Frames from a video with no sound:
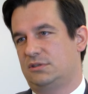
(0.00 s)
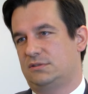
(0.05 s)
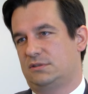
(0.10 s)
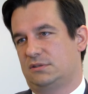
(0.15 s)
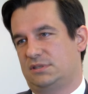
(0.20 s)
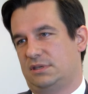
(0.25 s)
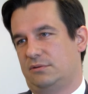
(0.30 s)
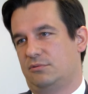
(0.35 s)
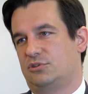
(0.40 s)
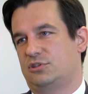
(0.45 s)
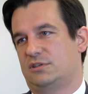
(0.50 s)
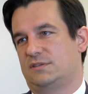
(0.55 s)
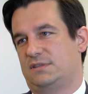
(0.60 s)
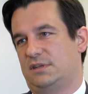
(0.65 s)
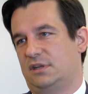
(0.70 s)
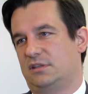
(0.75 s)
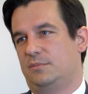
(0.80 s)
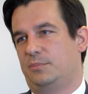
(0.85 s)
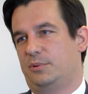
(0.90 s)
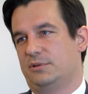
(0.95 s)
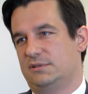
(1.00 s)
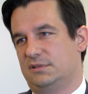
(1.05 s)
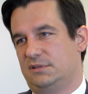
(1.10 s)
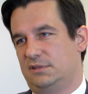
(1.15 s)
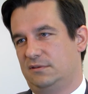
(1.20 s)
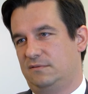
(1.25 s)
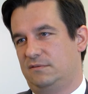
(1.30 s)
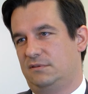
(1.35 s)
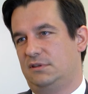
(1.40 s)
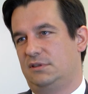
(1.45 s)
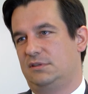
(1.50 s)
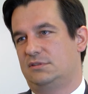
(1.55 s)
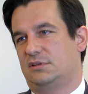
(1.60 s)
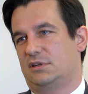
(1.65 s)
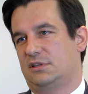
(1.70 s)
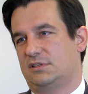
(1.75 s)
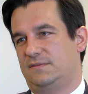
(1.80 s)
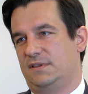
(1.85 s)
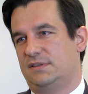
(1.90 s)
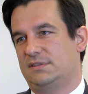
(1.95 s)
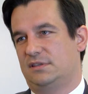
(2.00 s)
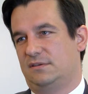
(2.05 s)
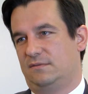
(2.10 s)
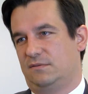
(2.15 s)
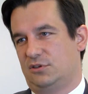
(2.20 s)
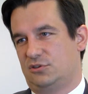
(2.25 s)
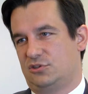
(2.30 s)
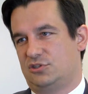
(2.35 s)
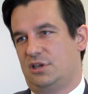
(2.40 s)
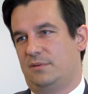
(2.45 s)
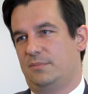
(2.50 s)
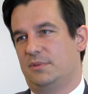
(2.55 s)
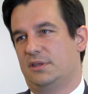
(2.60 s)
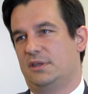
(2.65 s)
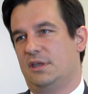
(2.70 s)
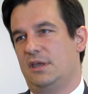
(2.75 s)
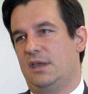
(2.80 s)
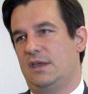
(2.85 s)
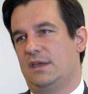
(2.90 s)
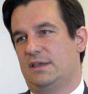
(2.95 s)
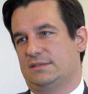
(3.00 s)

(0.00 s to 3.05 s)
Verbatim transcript: jest to cały czas trend pozytywny i coraz więcej wyjeżdżamy